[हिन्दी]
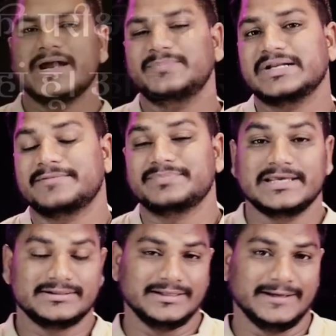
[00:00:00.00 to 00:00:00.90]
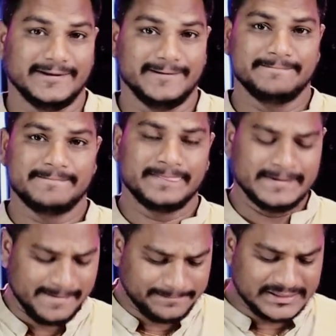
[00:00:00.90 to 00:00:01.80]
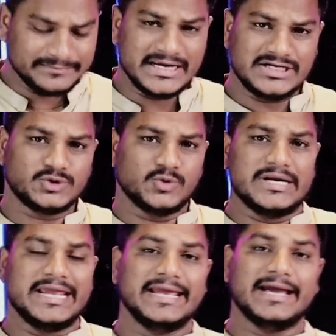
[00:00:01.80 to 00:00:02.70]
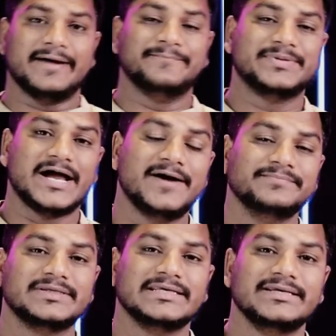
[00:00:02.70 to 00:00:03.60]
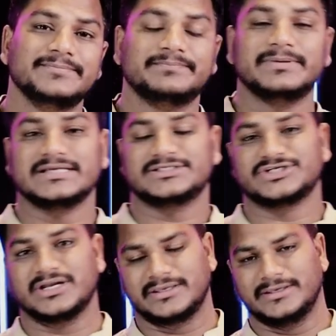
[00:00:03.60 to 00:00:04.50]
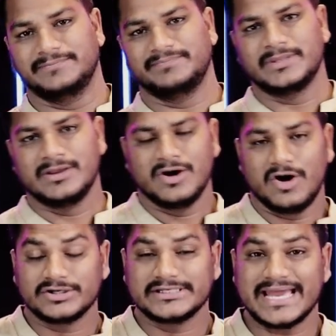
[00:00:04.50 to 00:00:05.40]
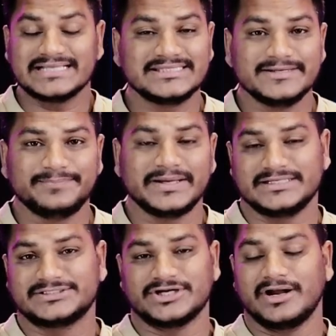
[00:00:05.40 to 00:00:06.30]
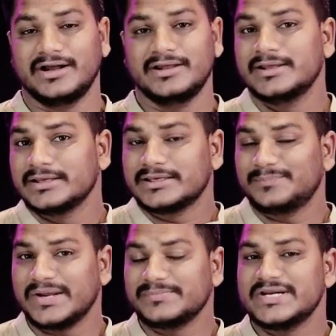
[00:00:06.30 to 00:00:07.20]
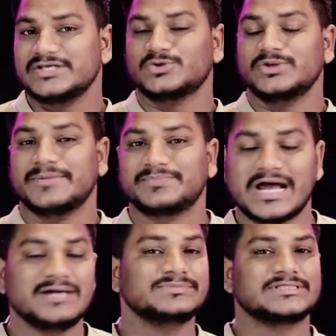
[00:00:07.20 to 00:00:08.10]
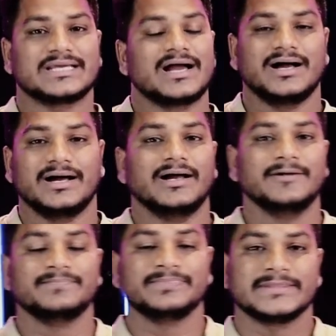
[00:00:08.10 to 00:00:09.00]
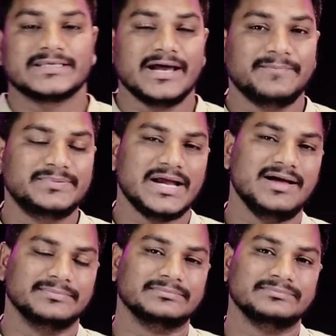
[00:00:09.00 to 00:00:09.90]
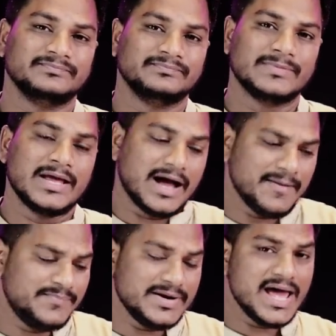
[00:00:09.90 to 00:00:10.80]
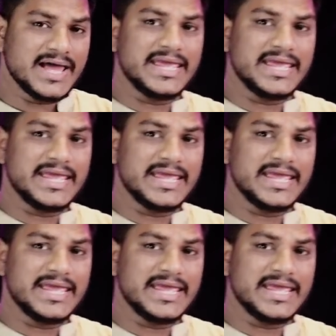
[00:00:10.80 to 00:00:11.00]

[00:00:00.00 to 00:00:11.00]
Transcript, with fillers: यहाँ पर हम देखते हैं परमेश्वर ने अब्राहम की परीक्षा की और कैसी परीक्षा कि परमेश्वर ने अब्राहम से कहा कि अब्राहम अपना